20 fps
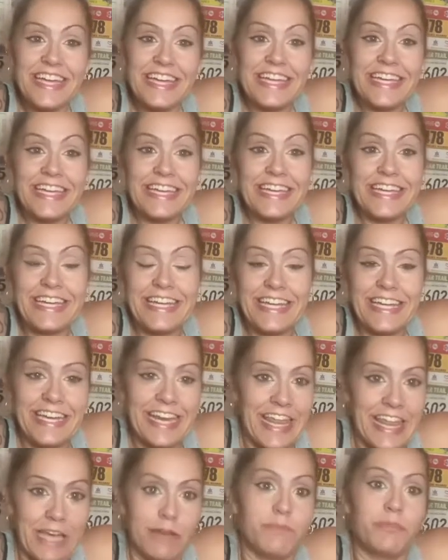y
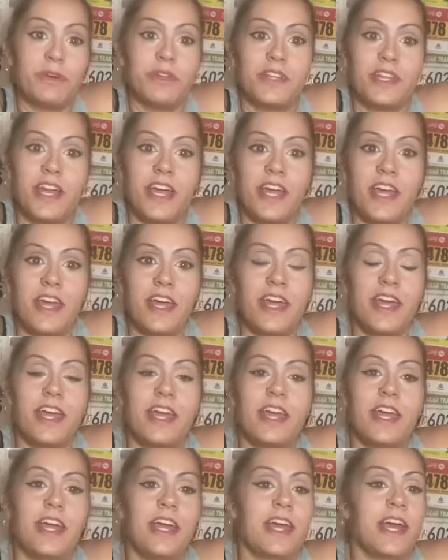nada,
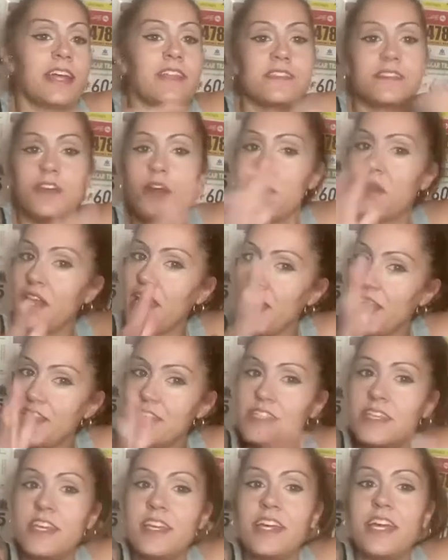pondré canciones
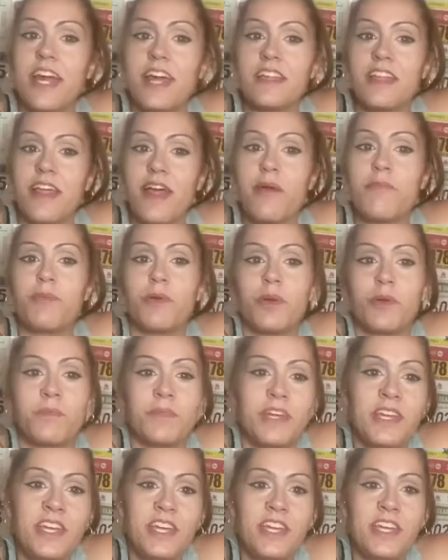así cantadas por
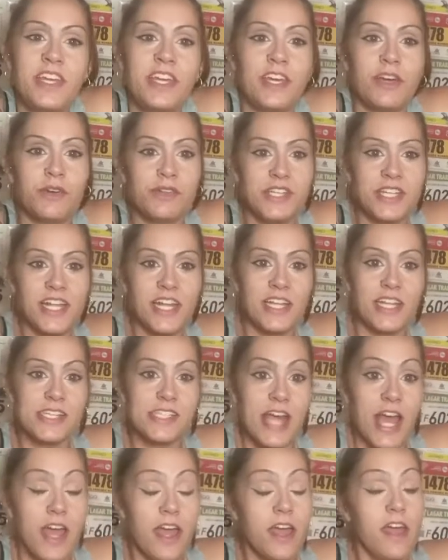mí y cositas de
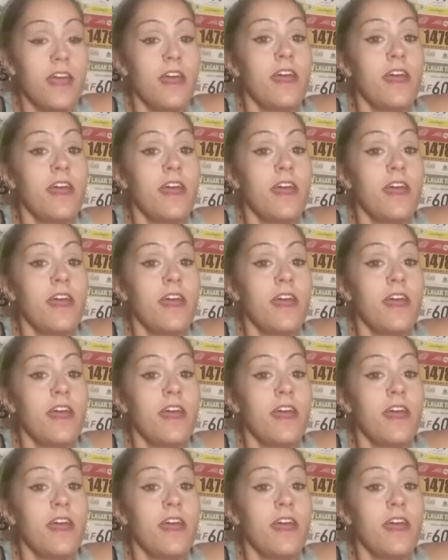esas.